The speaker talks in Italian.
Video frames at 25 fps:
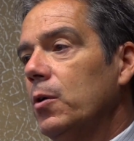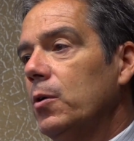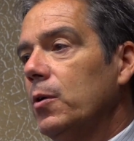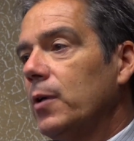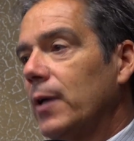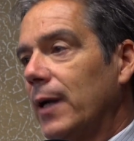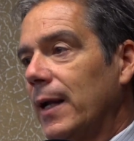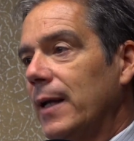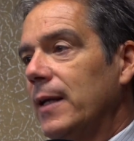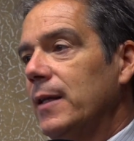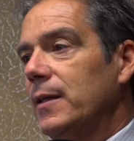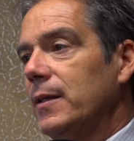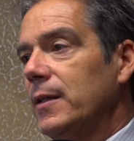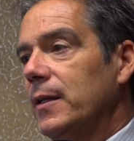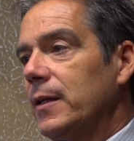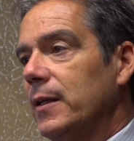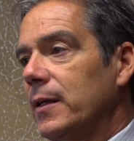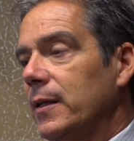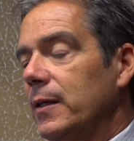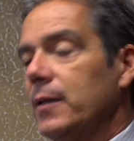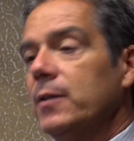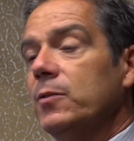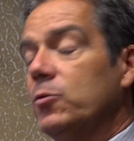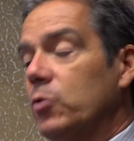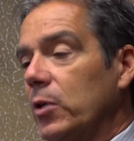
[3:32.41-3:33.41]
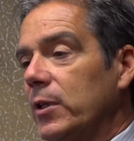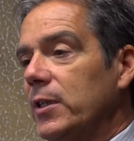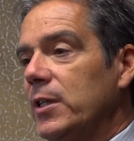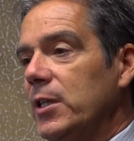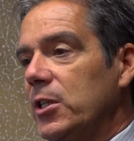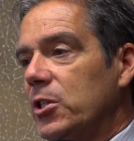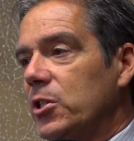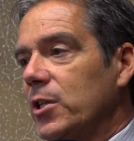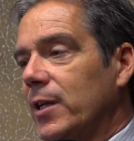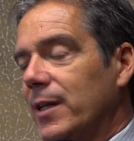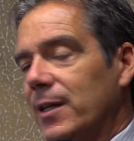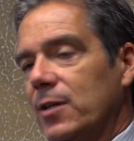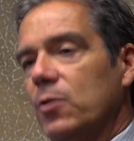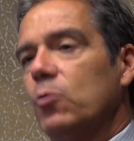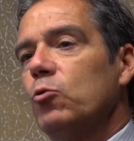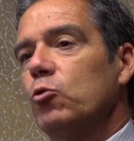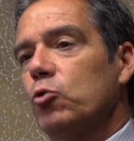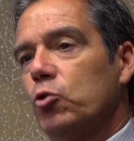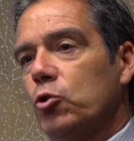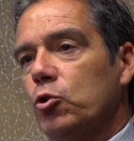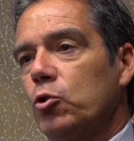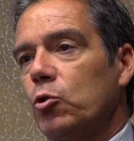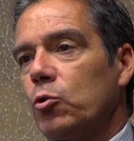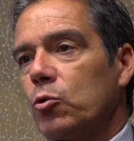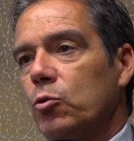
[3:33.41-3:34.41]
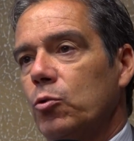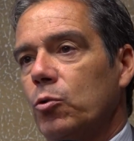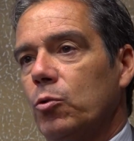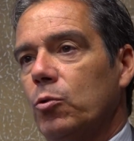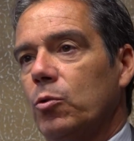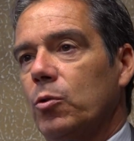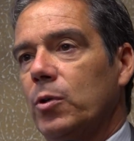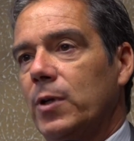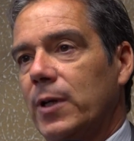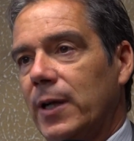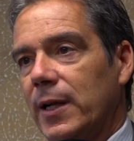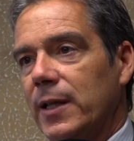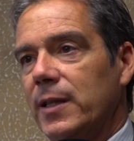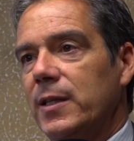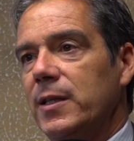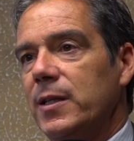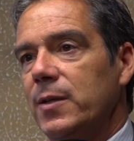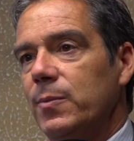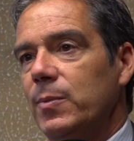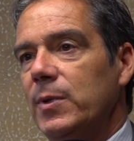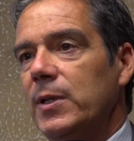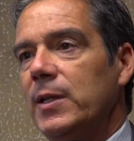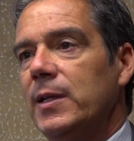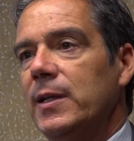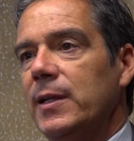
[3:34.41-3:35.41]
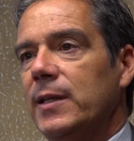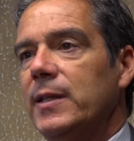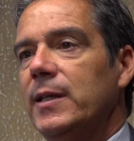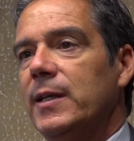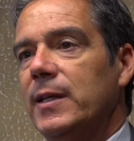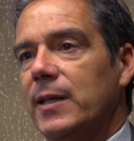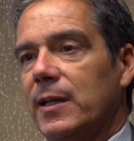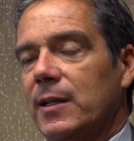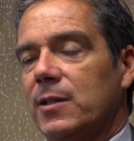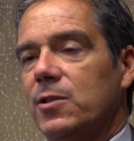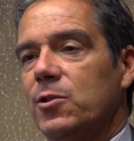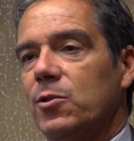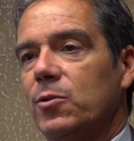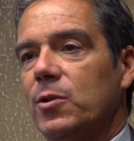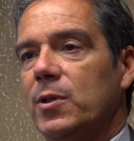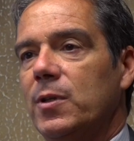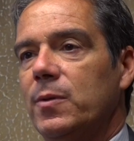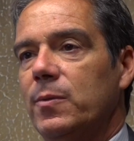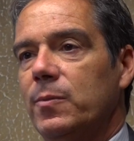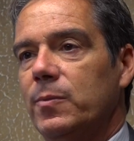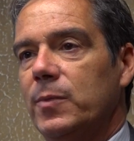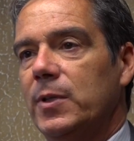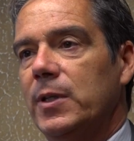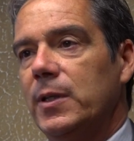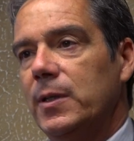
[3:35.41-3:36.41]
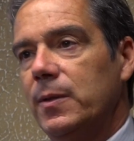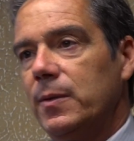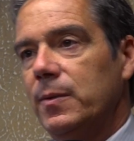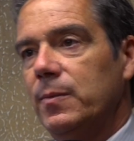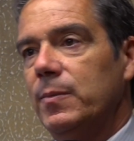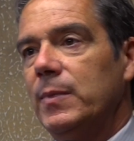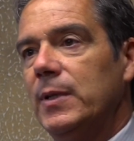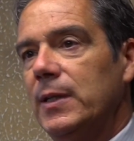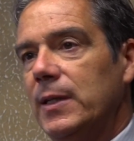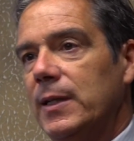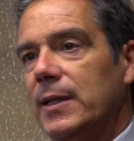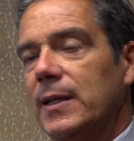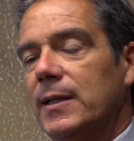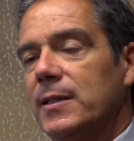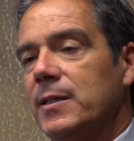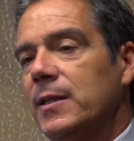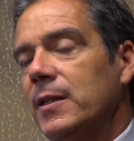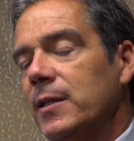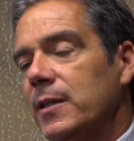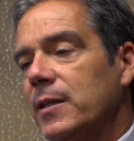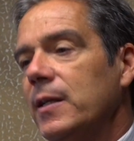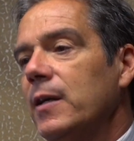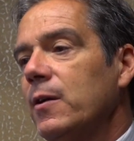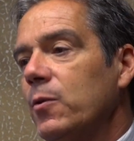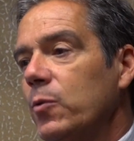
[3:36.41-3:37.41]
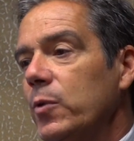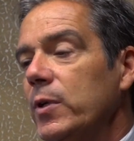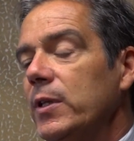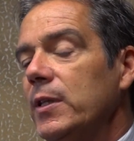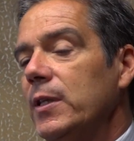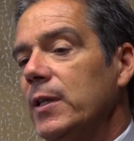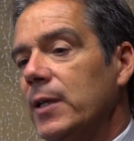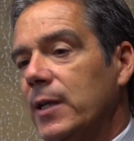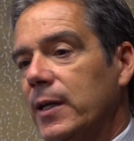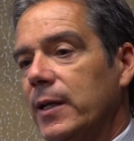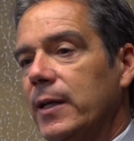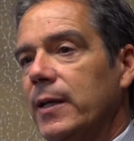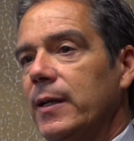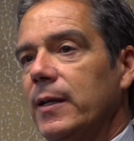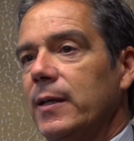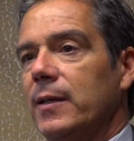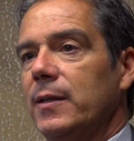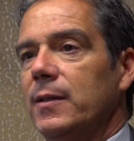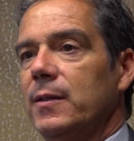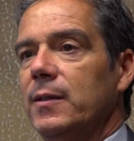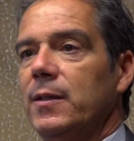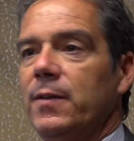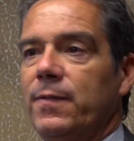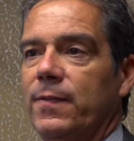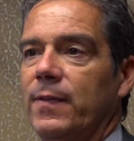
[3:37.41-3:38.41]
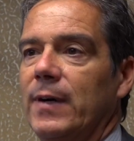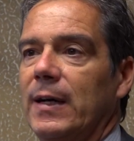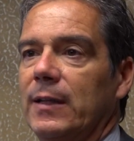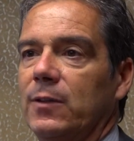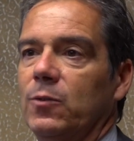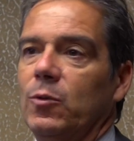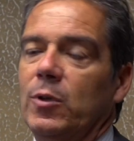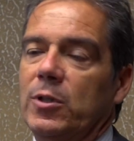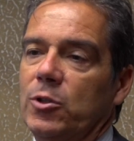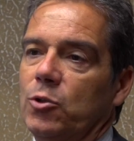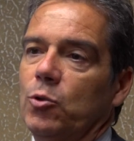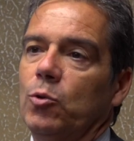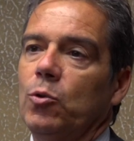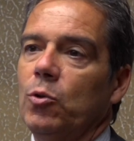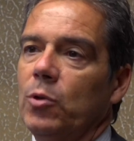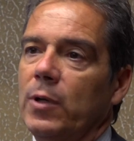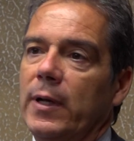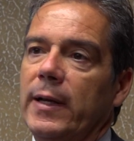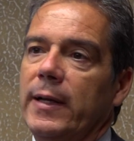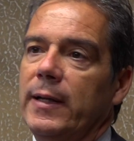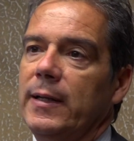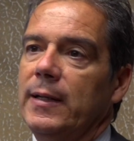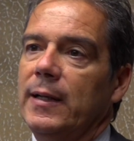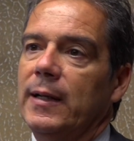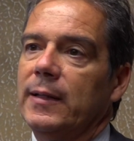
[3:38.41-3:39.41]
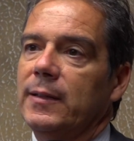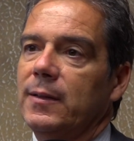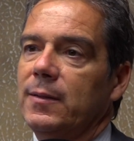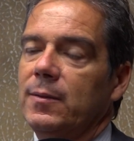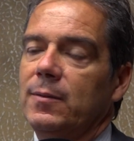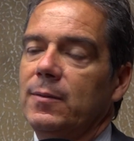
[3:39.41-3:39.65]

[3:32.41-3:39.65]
Prende, cioè dice che non sono credibili le dichiarazioni di Mili Lazzarini e quindi che di fatto è solo lei la,